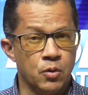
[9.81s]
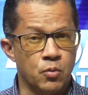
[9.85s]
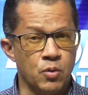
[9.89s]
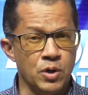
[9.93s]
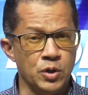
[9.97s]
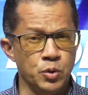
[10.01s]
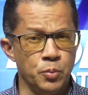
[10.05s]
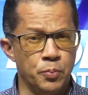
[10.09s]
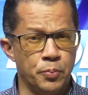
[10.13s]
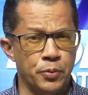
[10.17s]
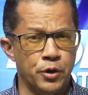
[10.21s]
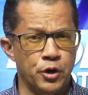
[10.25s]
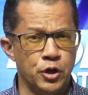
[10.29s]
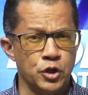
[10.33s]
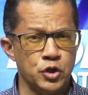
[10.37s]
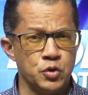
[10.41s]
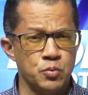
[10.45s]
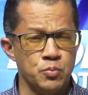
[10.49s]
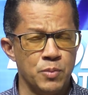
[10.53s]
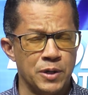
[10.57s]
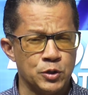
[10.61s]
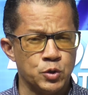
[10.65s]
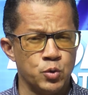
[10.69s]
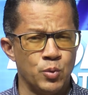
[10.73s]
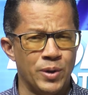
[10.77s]
Quando
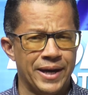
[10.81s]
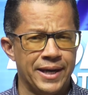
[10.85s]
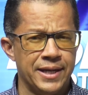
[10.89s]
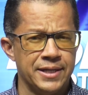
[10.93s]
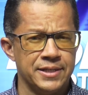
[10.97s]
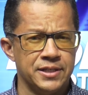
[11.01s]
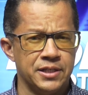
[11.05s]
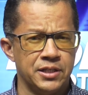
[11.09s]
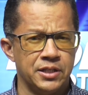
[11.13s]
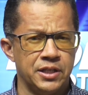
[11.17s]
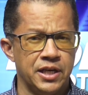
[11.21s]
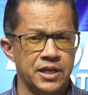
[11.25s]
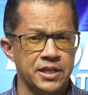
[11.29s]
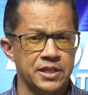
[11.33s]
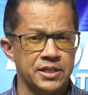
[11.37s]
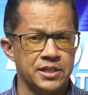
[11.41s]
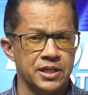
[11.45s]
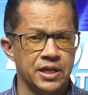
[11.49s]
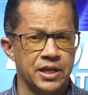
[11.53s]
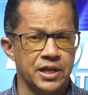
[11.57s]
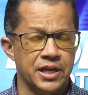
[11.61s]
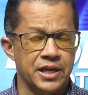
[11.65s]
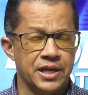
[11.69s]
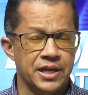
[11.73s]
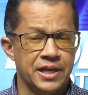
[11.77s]
próximo à sua
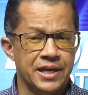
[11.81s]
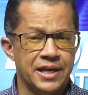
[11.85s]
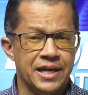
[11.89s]
residência,